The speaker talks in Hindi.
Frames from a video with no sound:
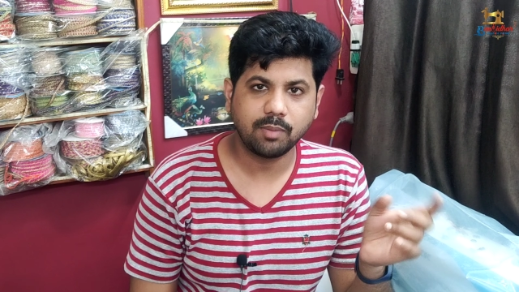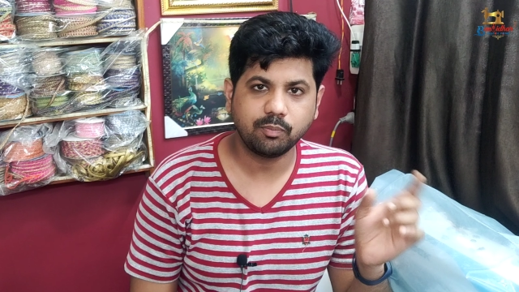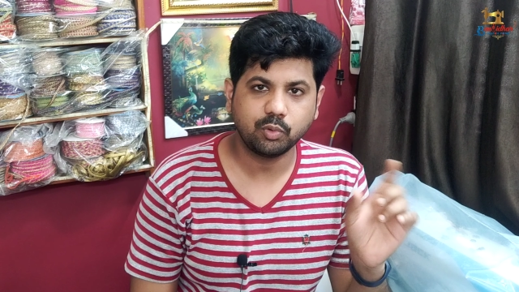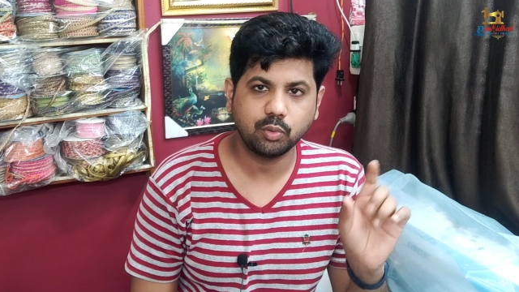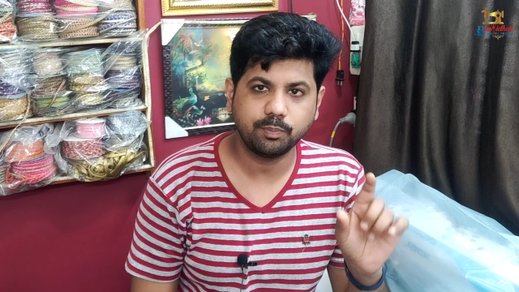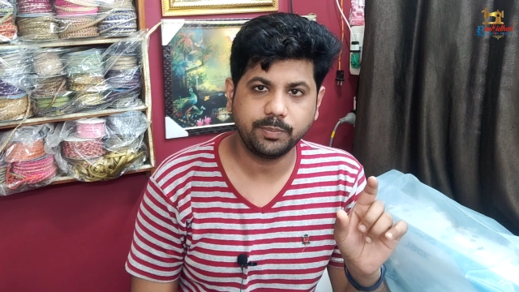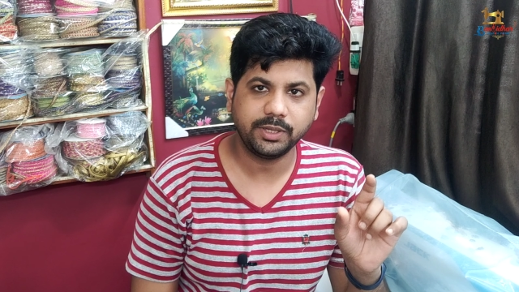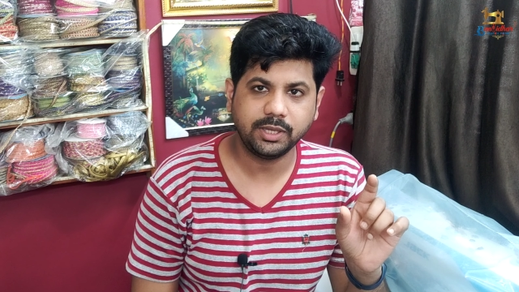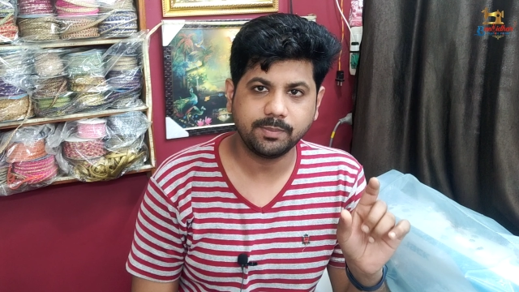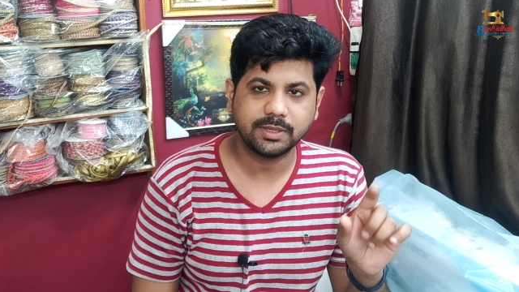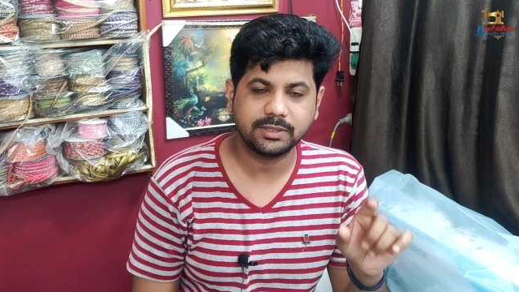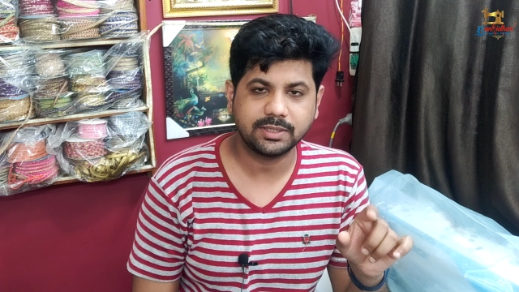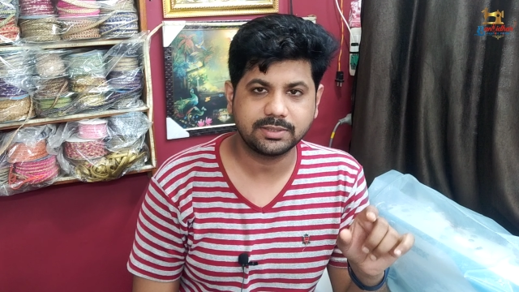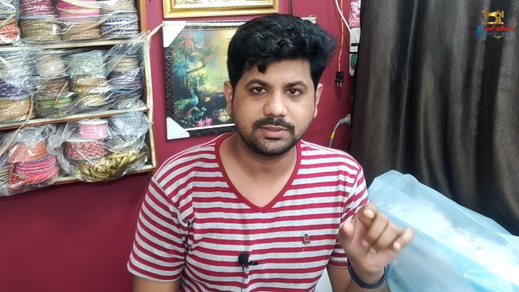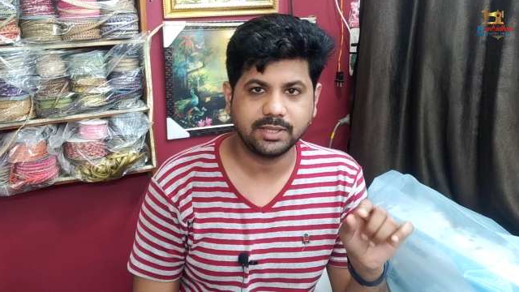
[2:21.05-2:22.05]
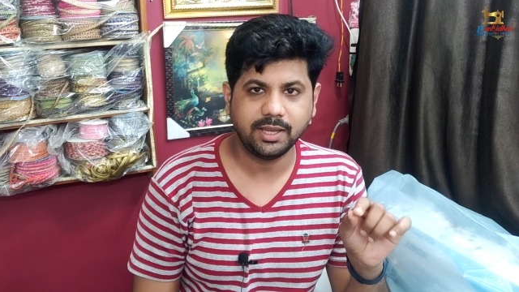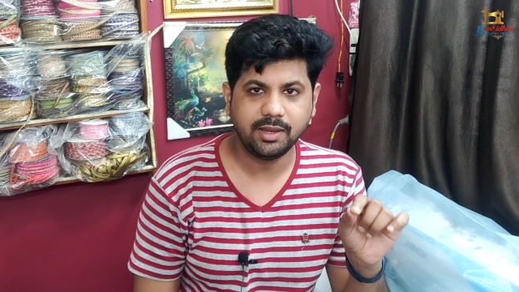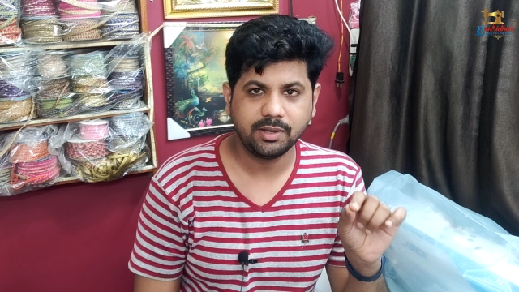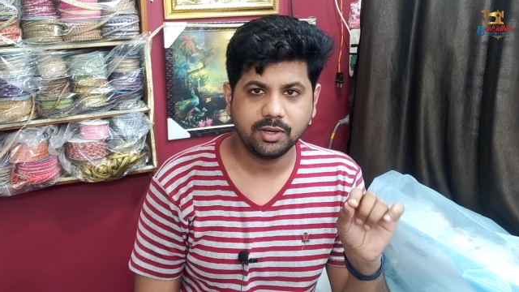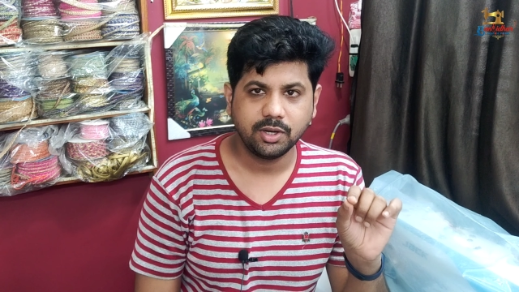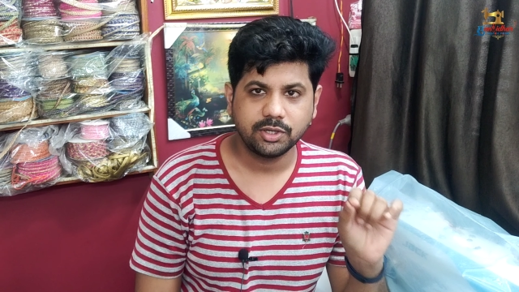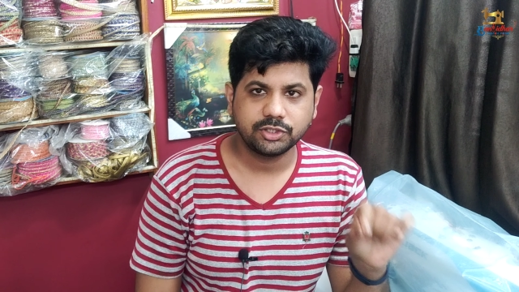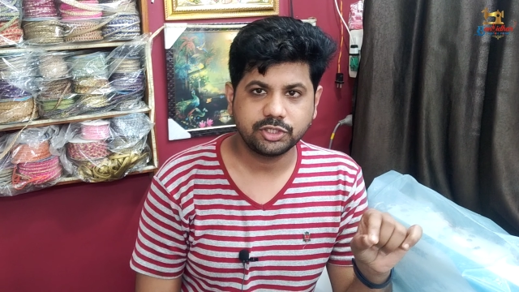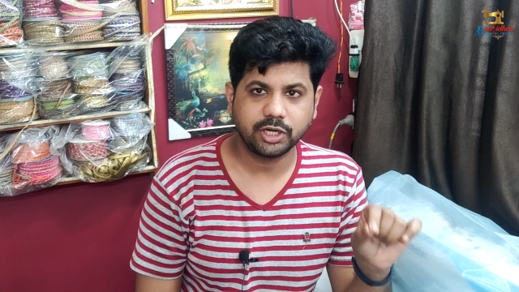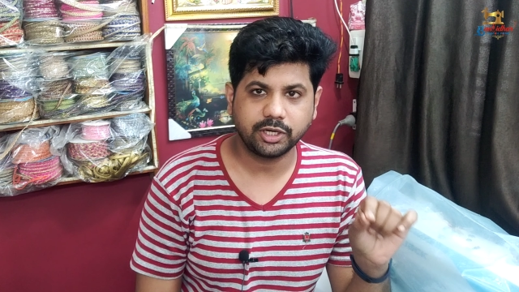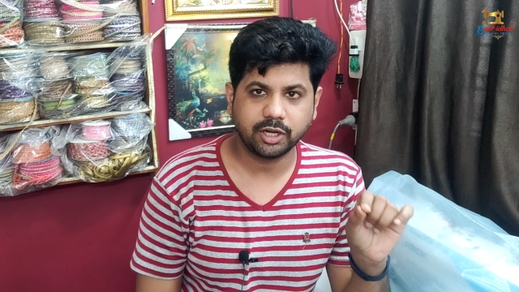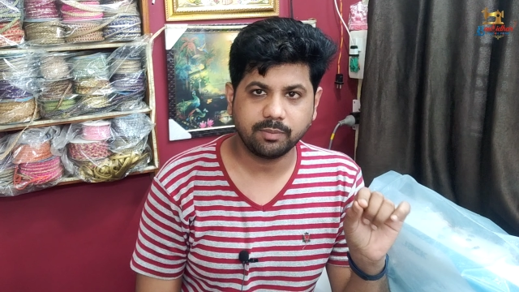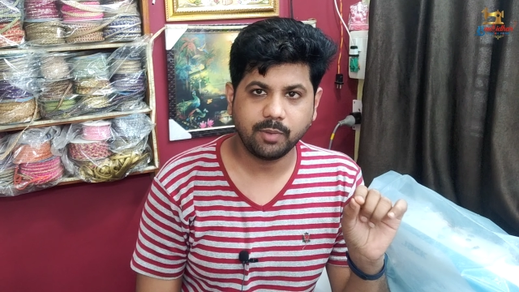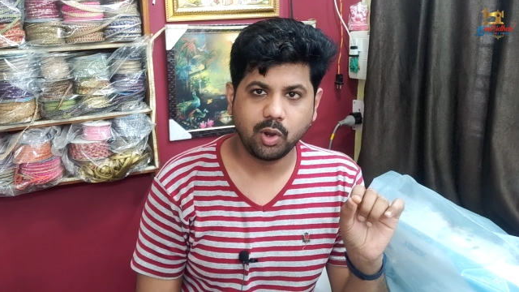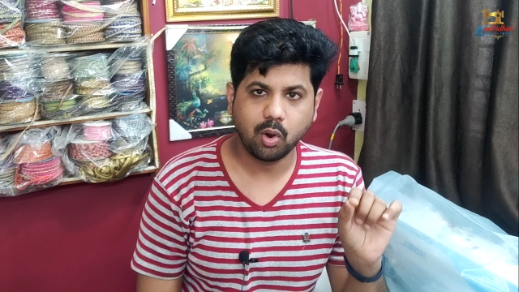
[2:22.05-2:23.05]
तो आप कुप्पी की मदद से
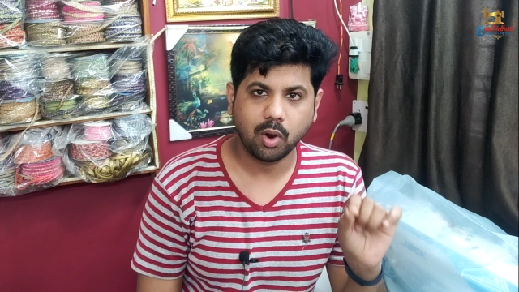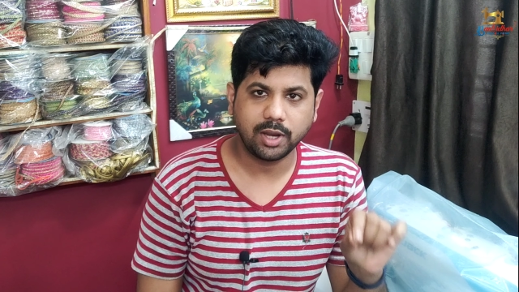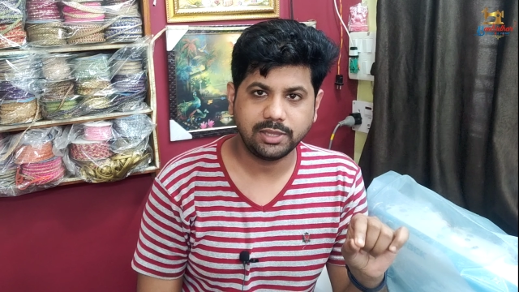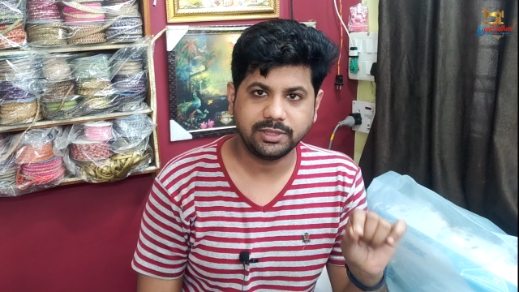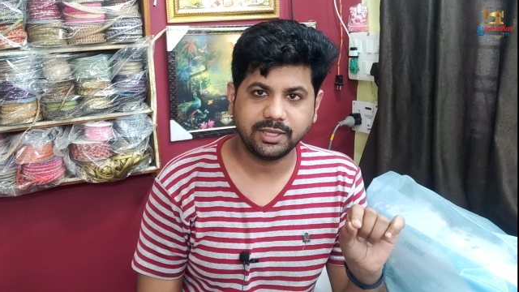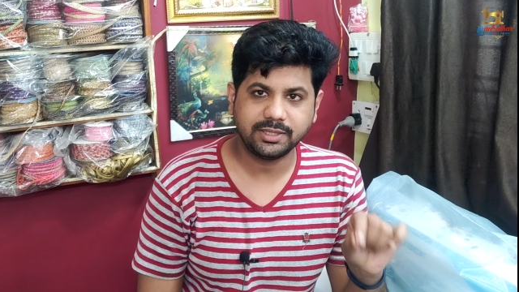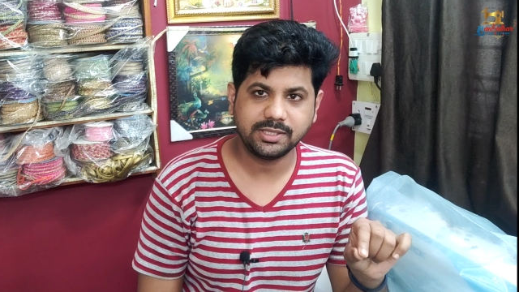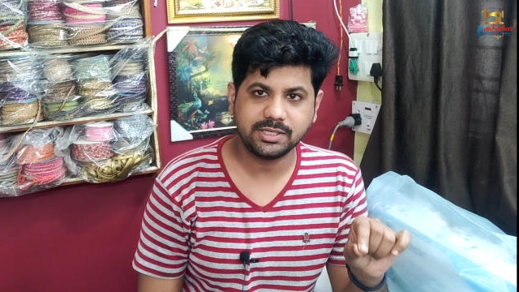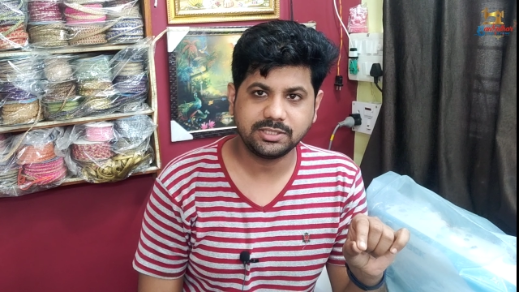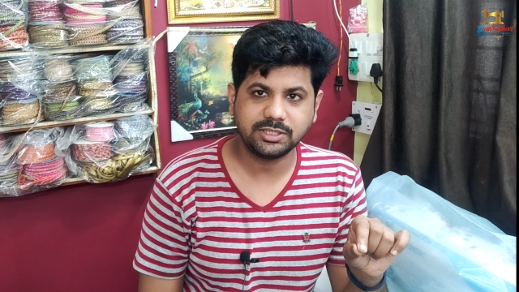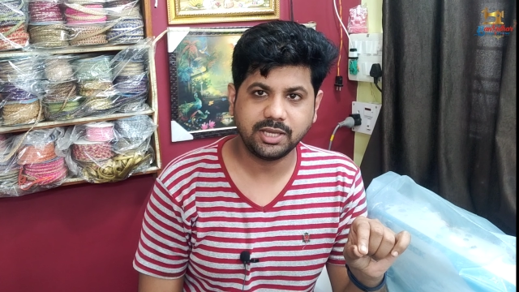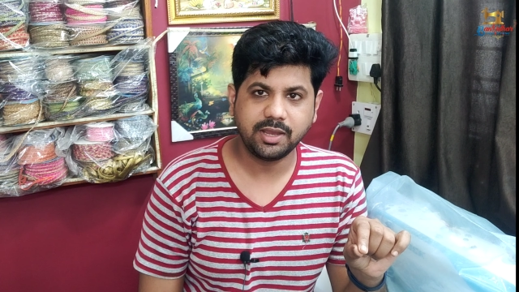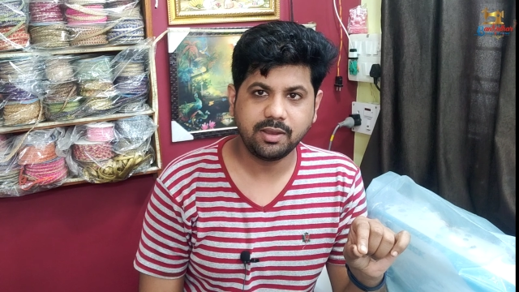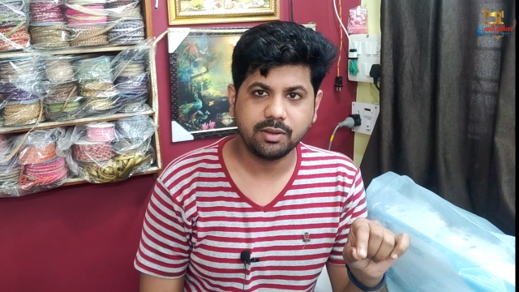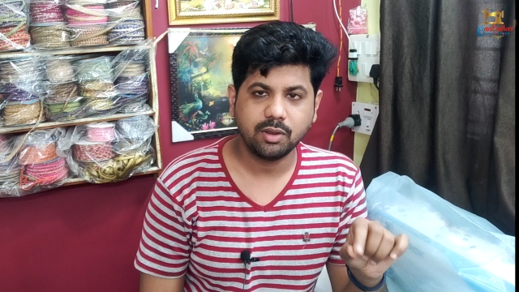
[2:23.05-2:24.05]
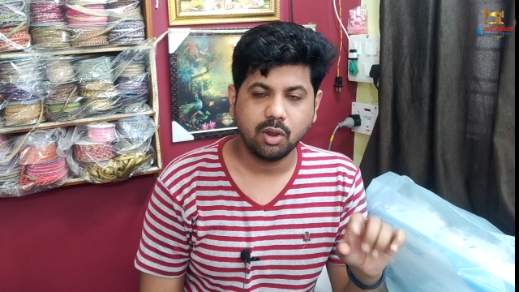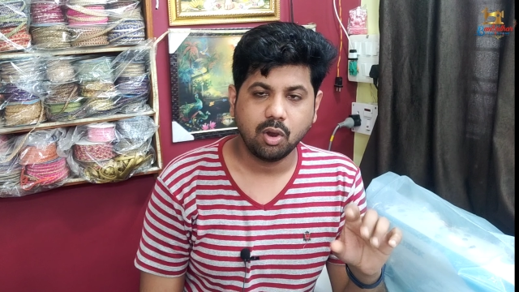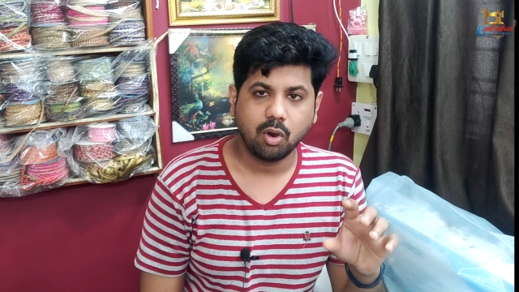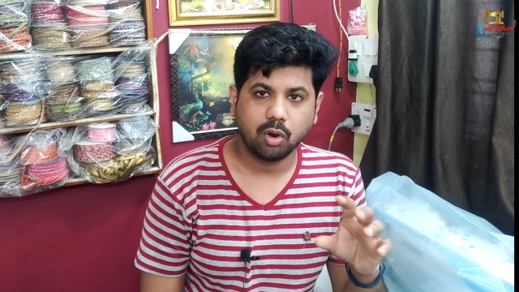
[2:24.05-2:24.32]
शटर में ऑयल दे दीजिए